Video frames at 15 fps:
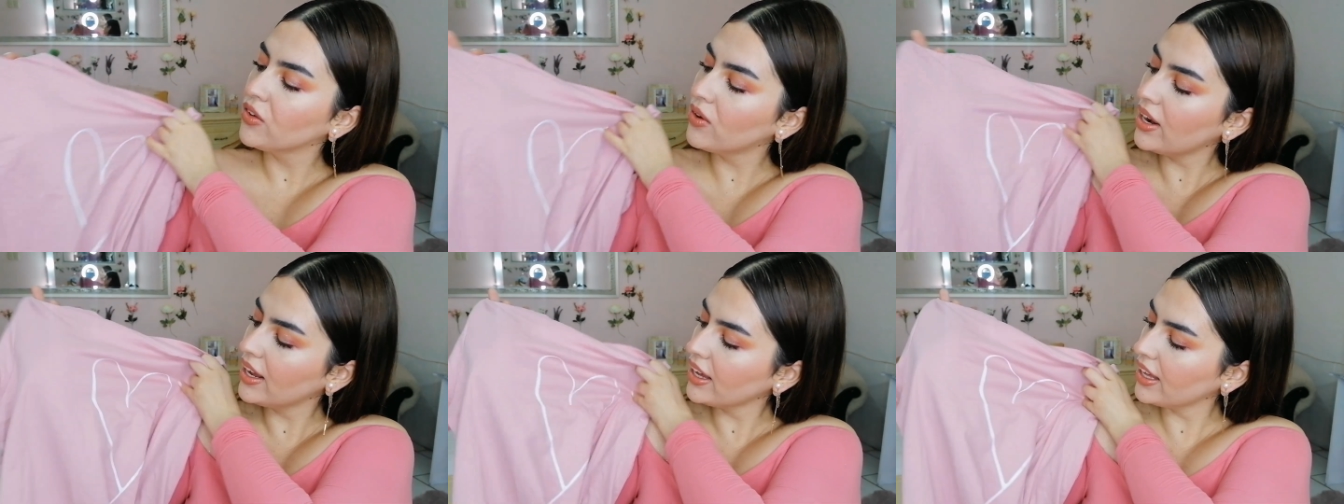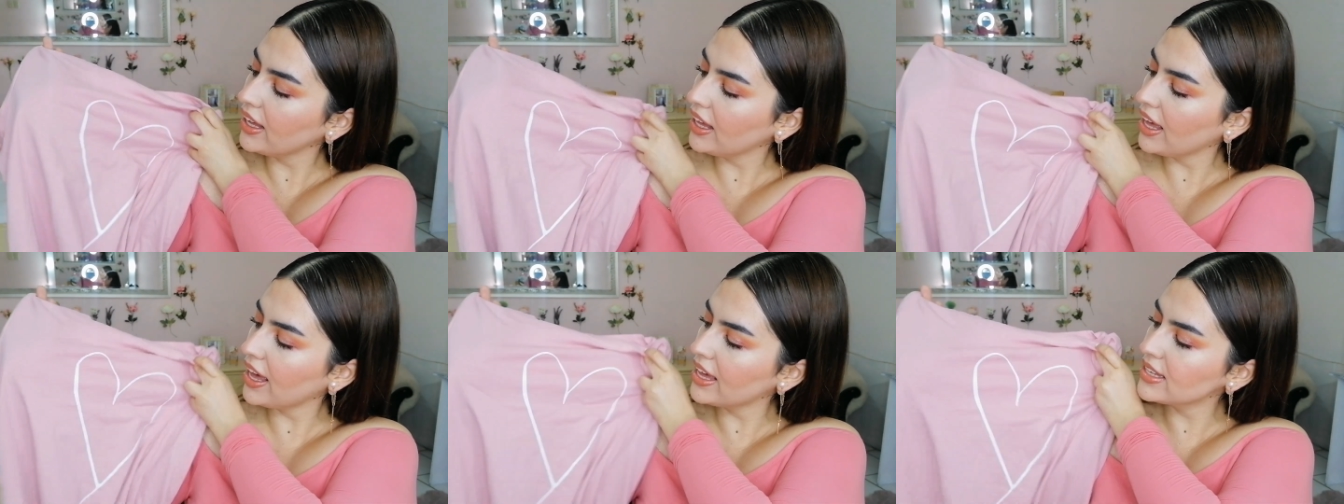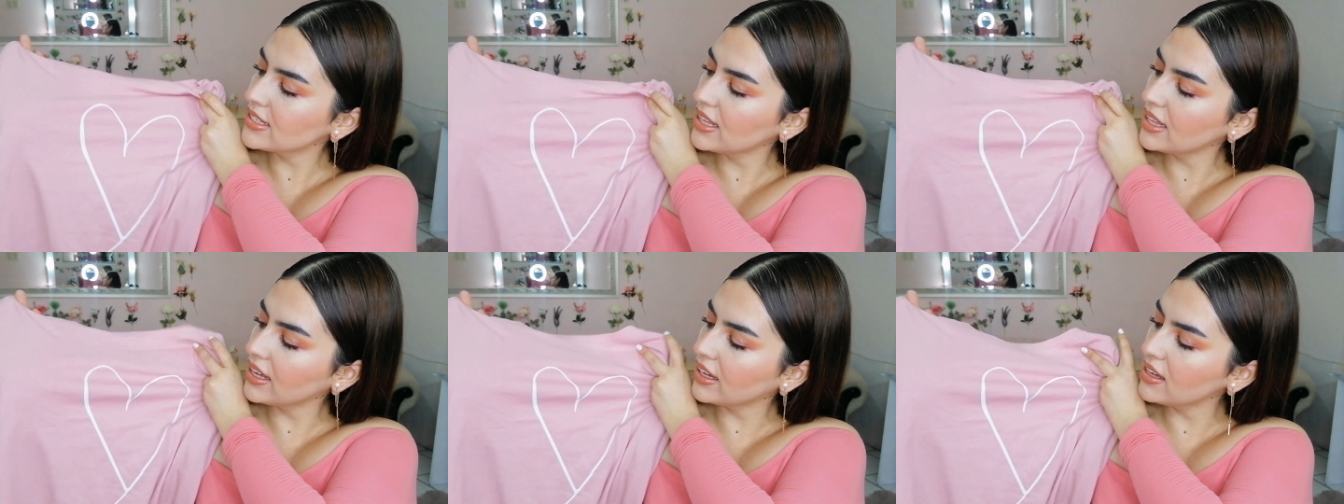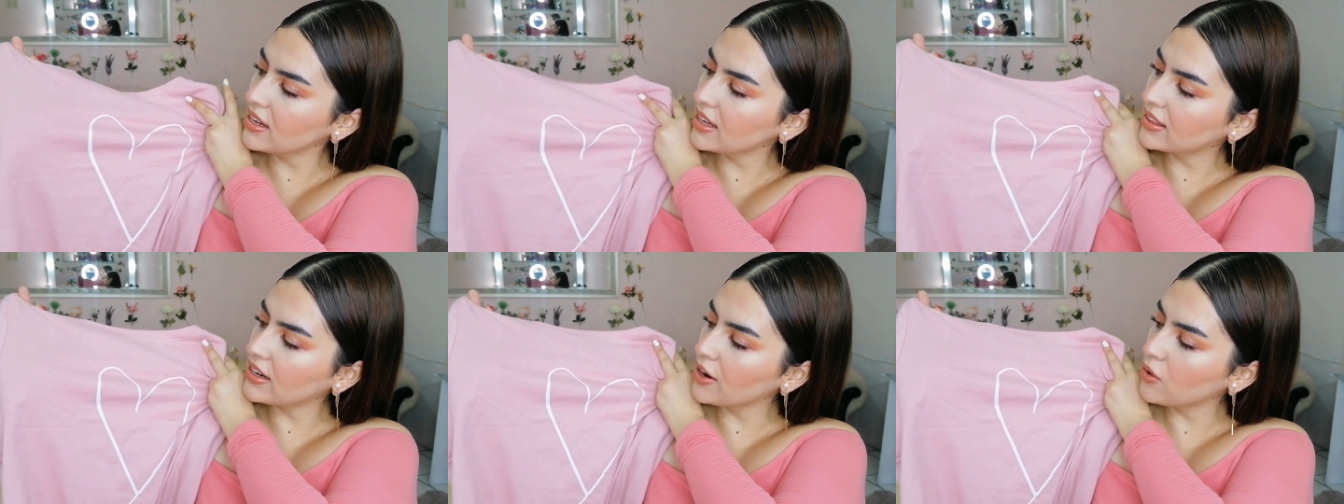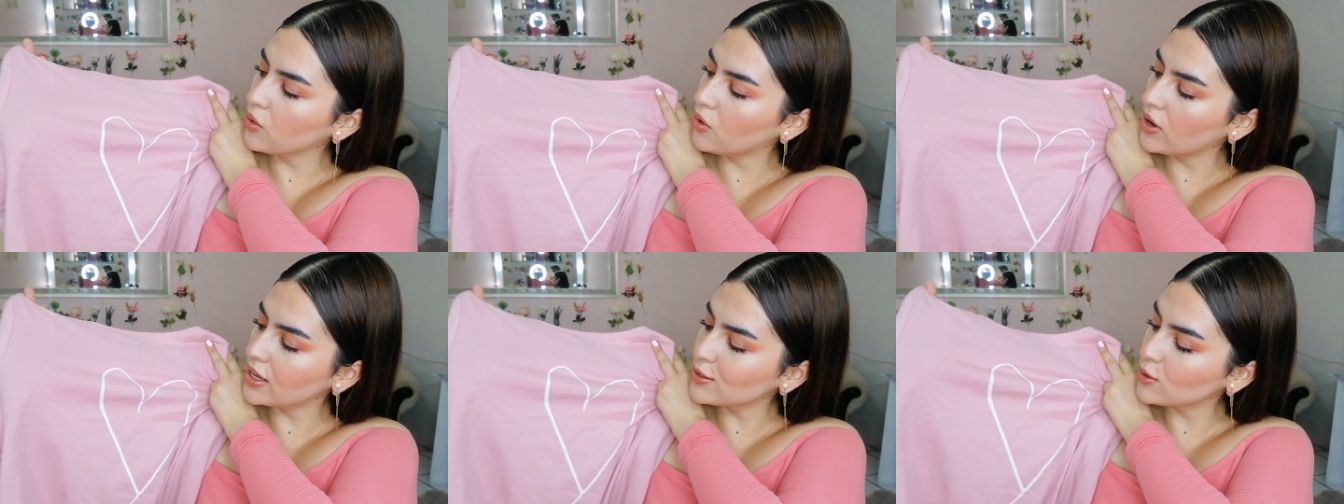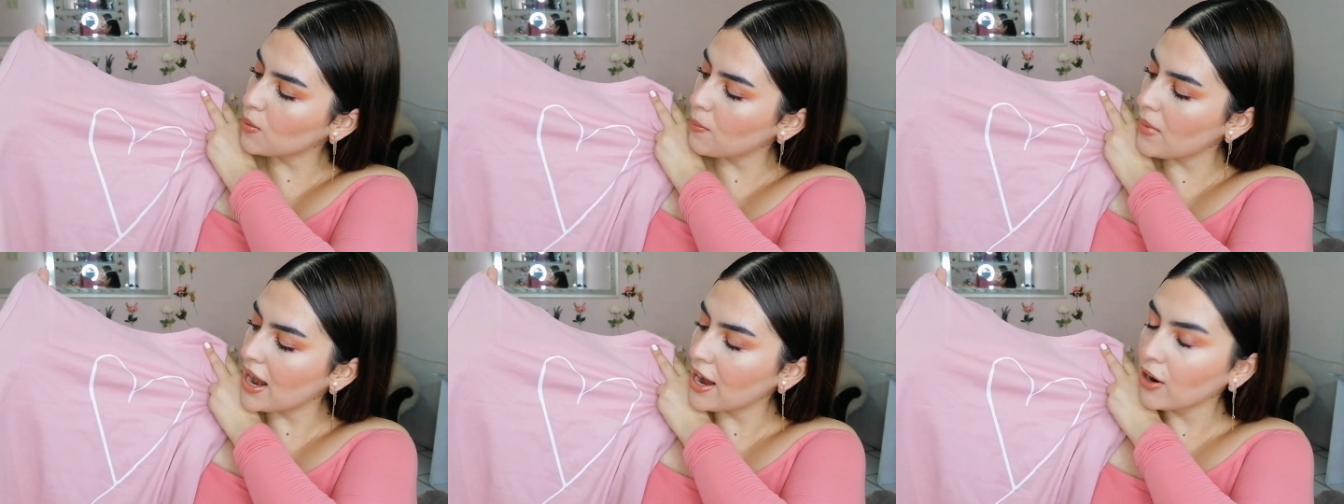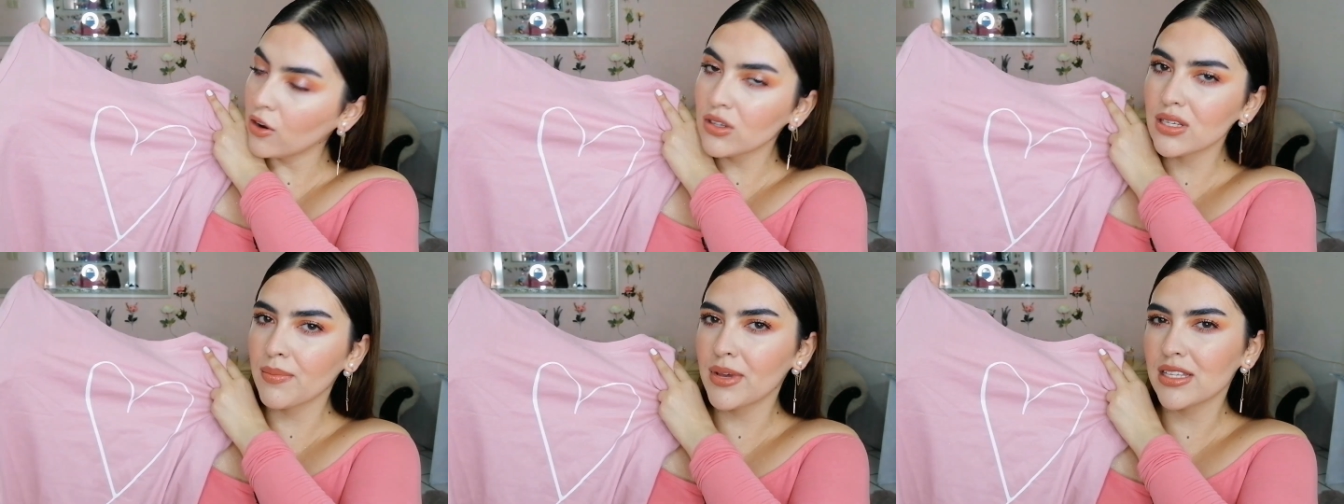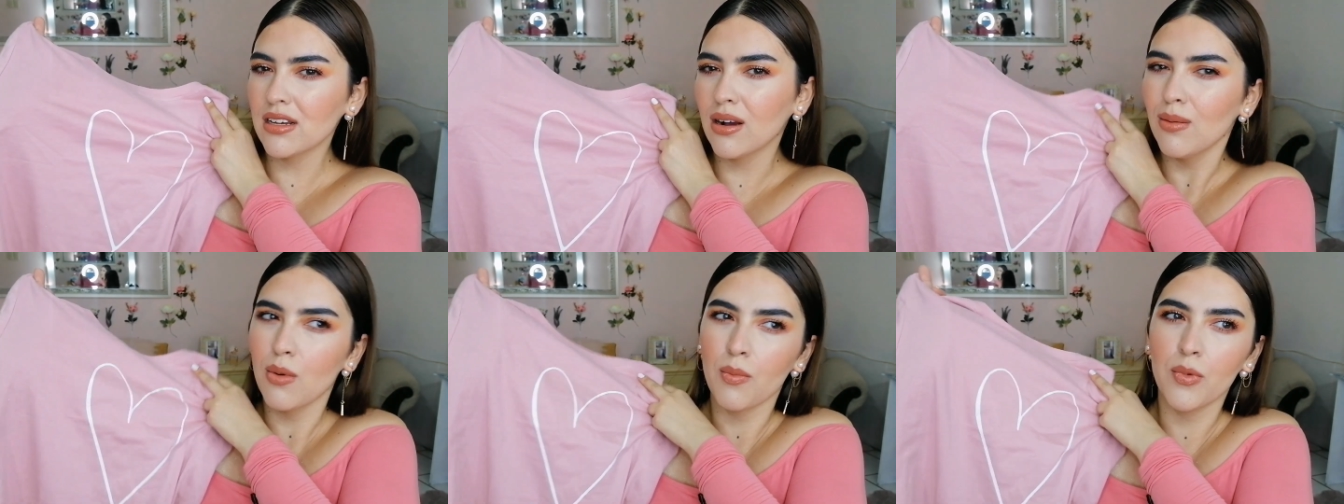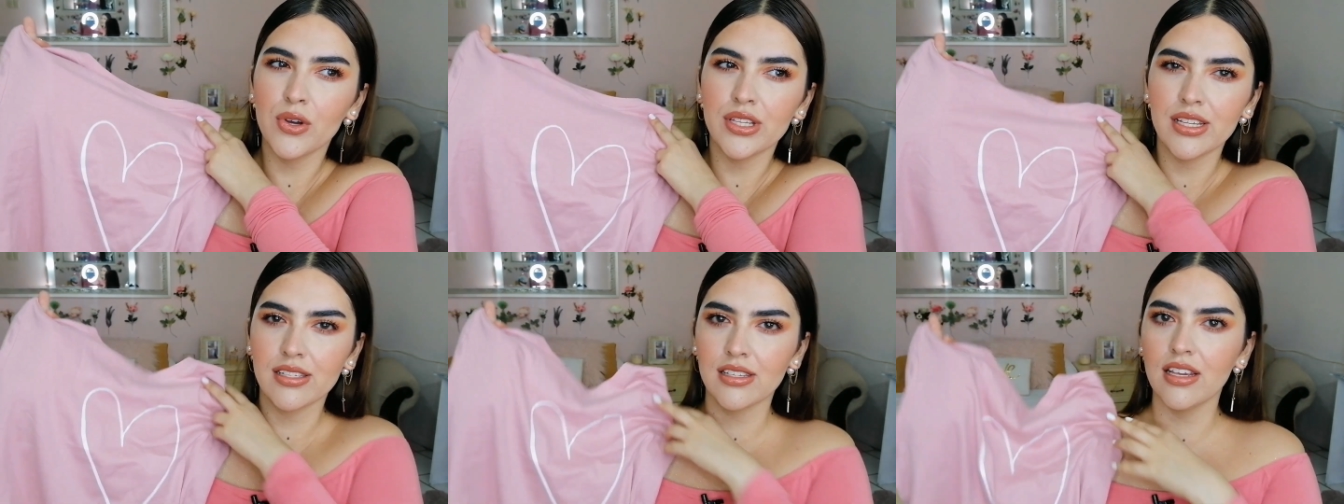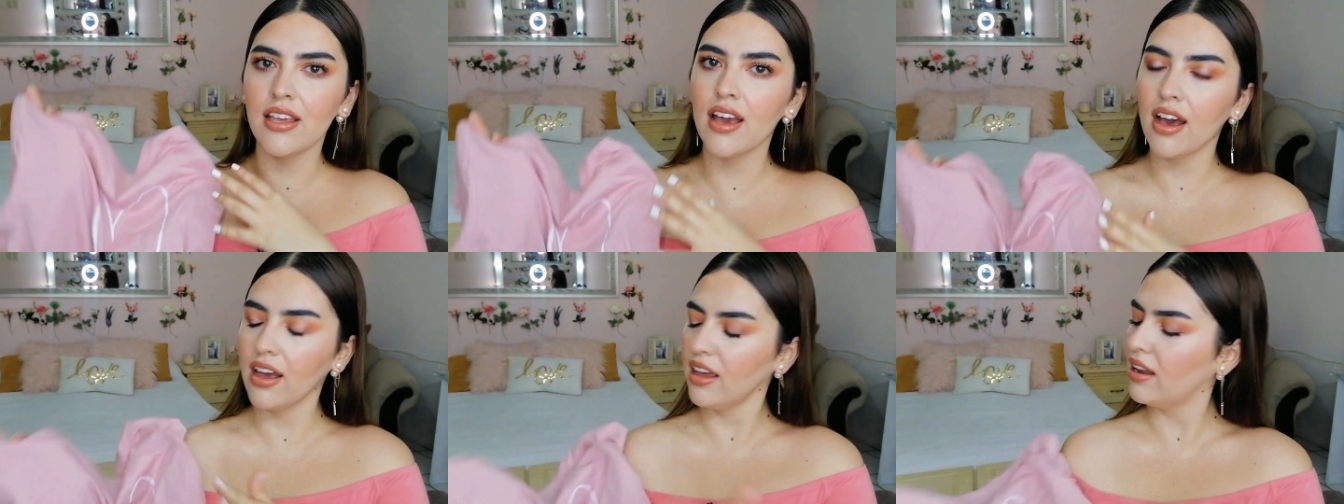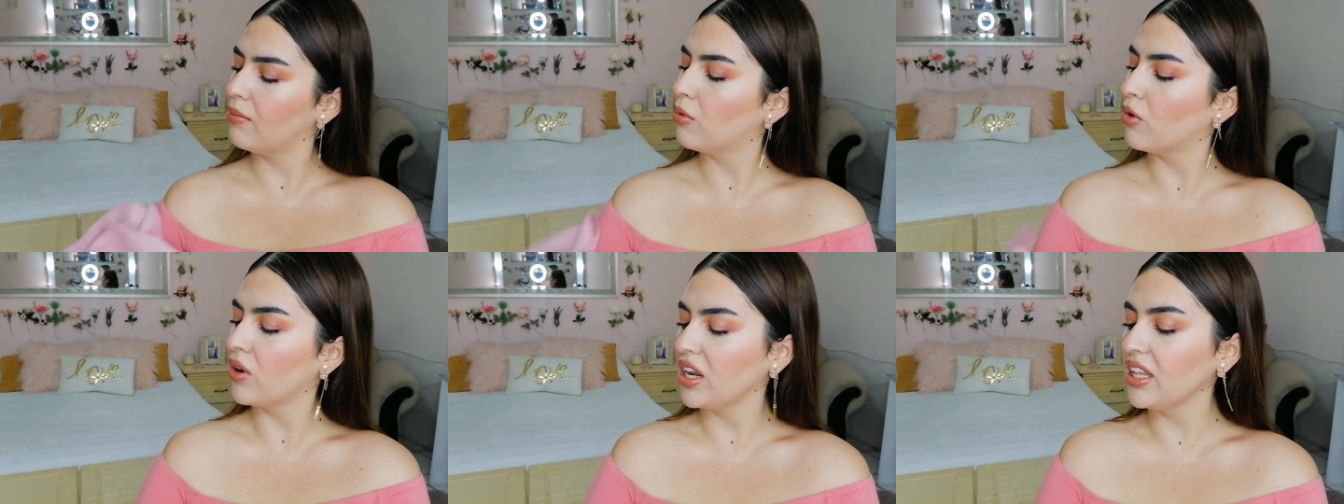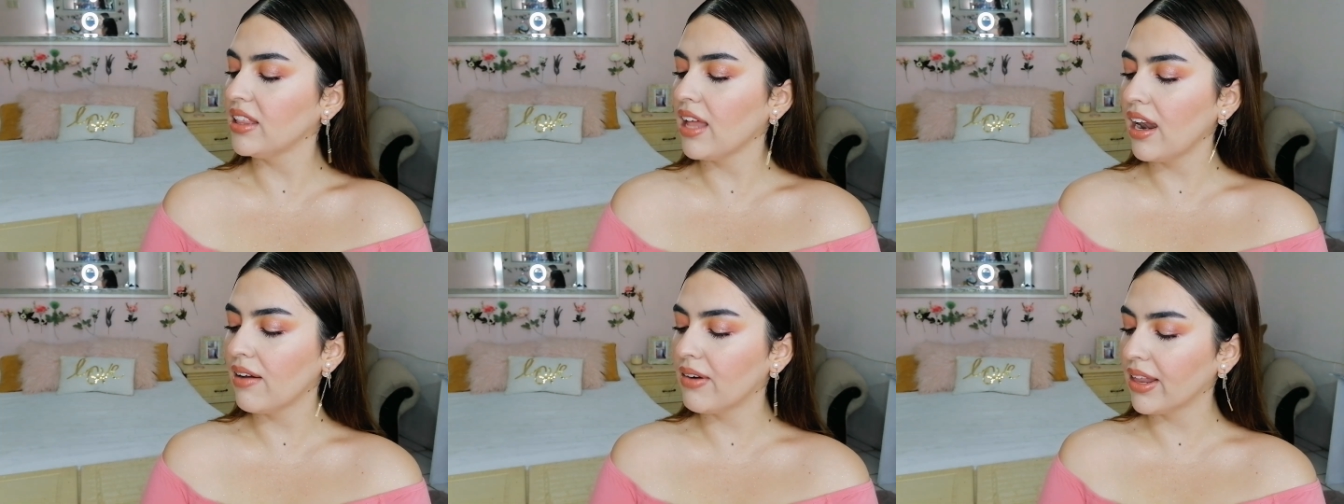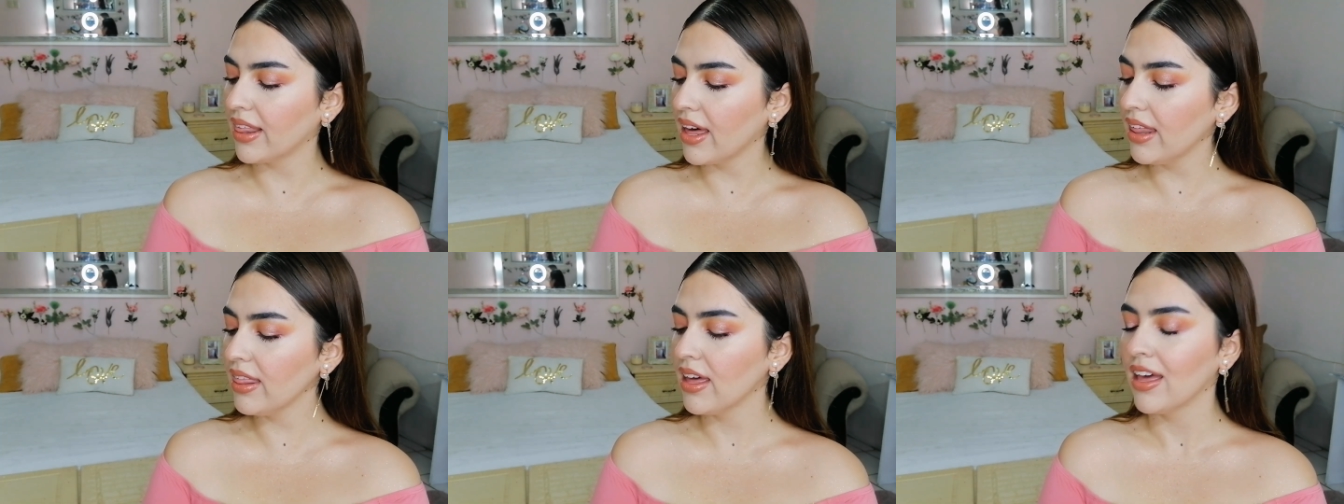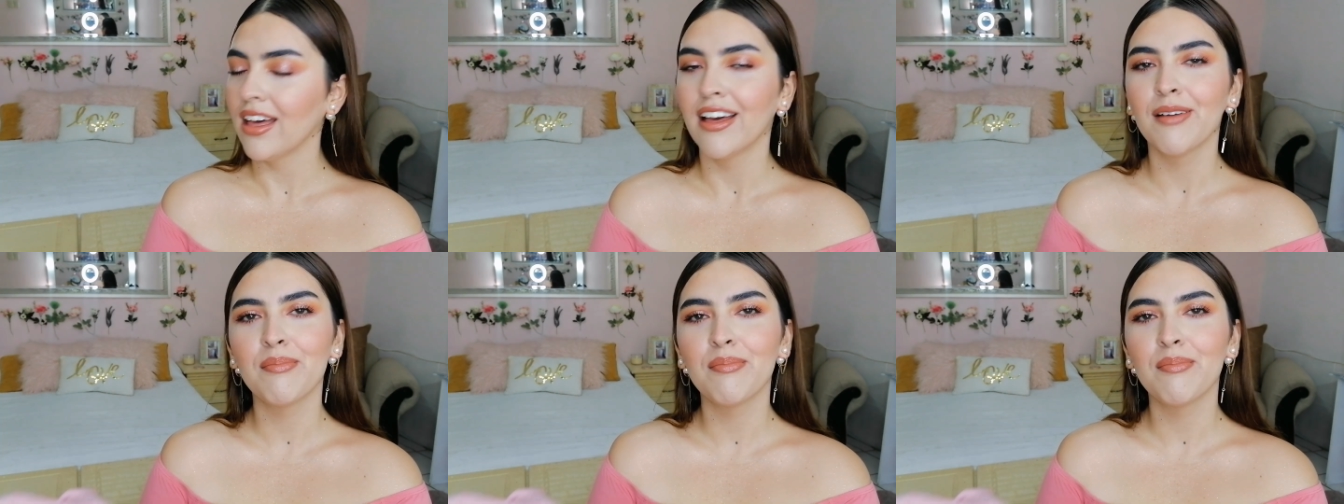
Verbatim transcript: Yo elegí esta de aquí que trae un corazón blanco. Se me hace como muy sencilla y bonita, la verdad.